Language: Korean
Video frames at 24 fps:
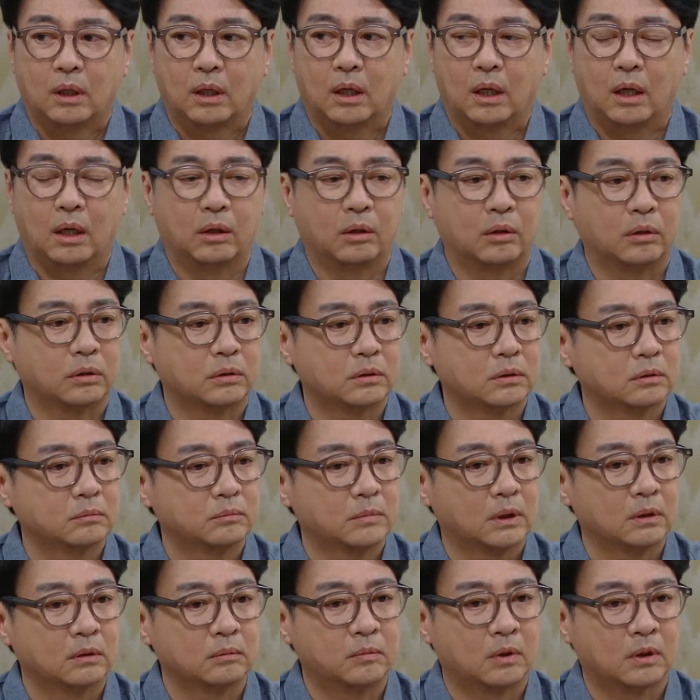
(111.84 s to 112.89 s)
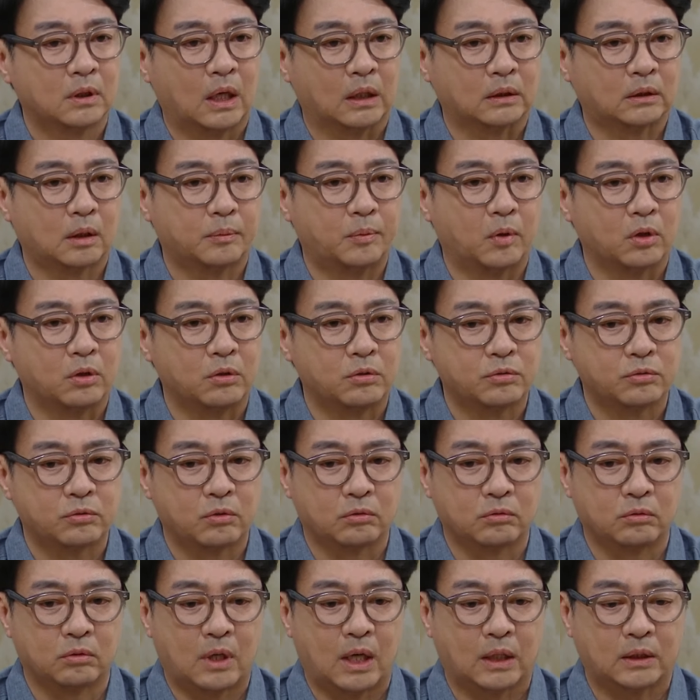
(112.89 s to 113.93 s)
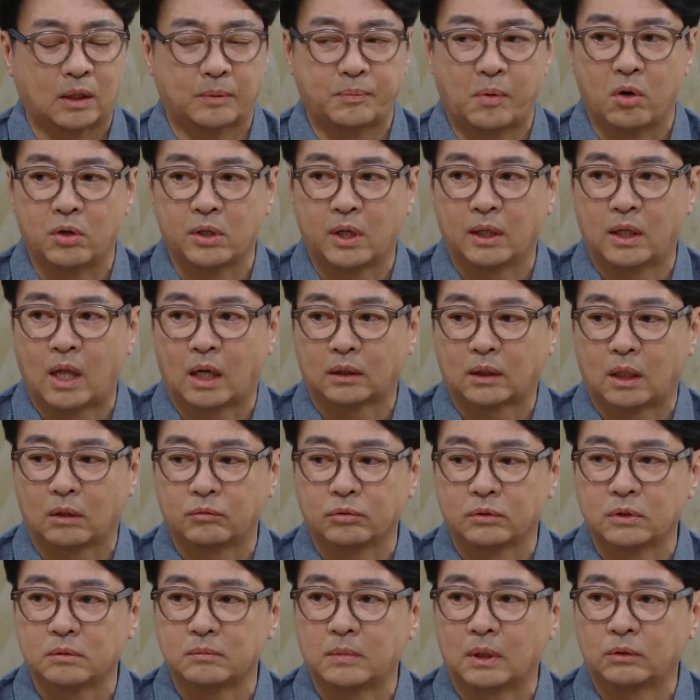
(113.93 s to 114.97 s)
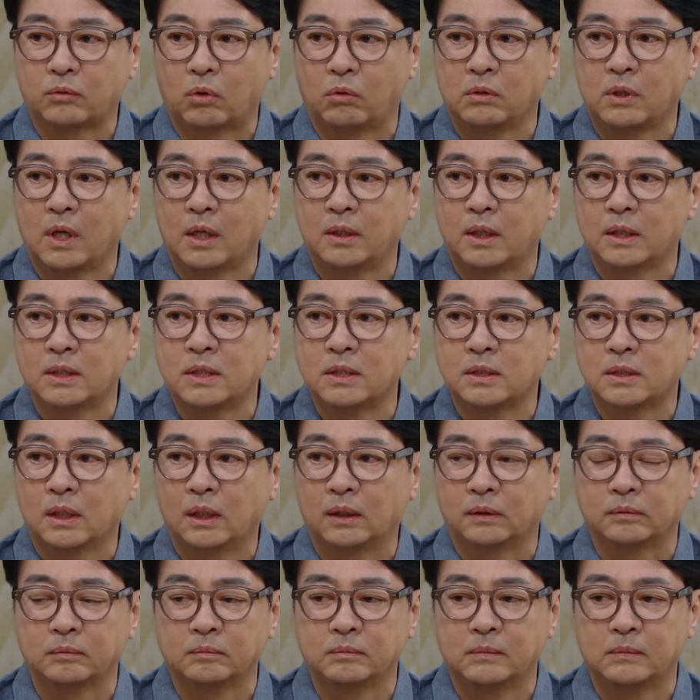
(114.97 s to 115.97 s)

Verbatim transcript: 아 정말 뭐 갖다 버릴 수도 없고 갖다 버리게 낚았고 정말 돌겠네 진짜.